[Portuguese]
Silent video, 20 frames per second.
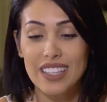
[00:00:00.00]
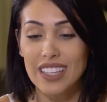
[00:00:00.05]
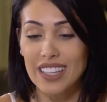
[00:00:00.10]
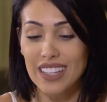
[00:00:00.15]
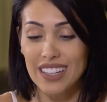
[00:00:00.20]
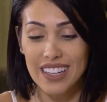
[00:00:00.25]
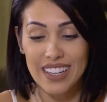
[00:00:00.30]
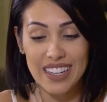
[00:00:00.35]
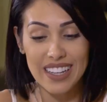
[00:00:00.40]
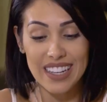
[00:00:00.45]

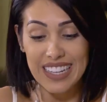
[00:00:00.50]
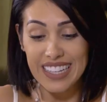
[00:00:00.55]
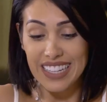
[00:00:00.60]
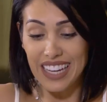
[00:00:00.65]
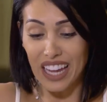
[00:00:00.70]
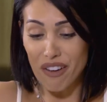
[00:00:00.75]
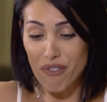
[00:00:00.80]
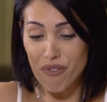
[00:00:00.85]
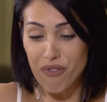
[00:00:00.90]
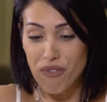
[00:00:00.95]
que,
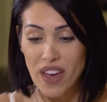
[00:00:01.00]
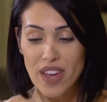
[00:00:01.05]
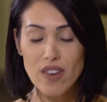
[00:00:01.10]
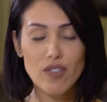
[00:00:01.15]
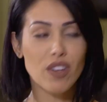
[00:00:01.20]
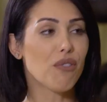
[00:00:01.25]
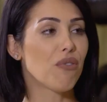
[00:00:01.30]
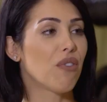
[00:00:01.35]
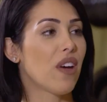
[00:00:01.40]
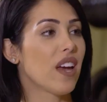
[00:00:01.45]
que ela veio
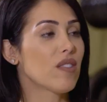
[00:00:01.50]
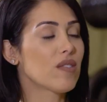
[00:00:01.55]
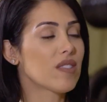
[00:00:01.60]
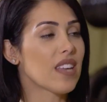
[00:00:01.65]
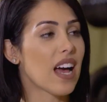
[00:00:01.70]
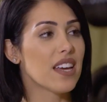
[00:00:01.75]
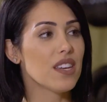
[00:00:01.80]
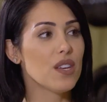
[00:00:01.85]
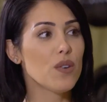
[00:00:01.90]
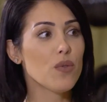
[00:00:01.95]
que veio e
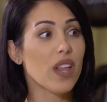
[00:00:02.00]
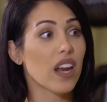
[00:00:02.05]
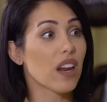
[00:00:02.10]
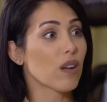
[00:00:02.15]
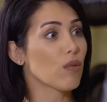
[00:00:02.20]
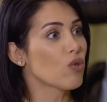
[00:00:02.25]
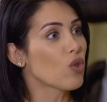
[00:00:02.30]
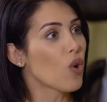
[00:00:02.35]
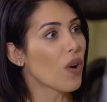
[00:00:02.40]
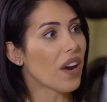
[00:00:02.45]
saiu, e ela
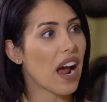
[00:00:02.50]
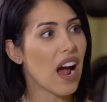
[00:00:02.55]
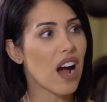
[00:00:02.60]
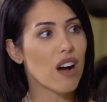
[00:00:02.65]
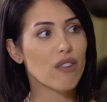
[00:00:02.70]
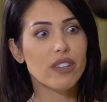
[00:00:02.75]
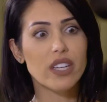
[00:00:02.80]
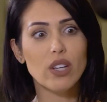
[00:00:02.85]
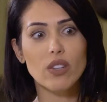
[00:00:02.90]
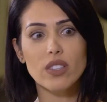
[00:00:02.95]
não
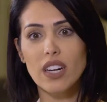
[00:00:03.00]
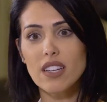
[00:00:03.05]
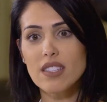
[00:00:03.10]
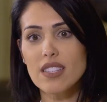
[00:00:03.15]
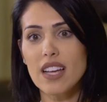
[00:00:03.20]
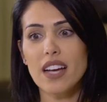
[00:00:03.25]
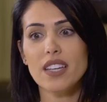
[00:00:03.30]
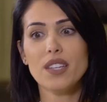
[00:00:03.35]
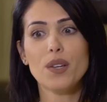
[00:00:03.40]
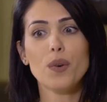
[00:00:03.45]
chorava, e quando ela
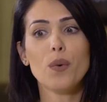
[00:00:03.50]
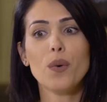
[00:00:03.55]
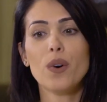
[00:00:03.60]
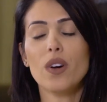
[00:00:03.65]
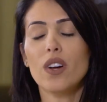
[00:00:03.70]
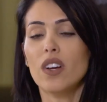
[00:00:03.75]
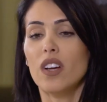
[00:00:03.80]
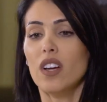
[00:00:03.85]
saiu.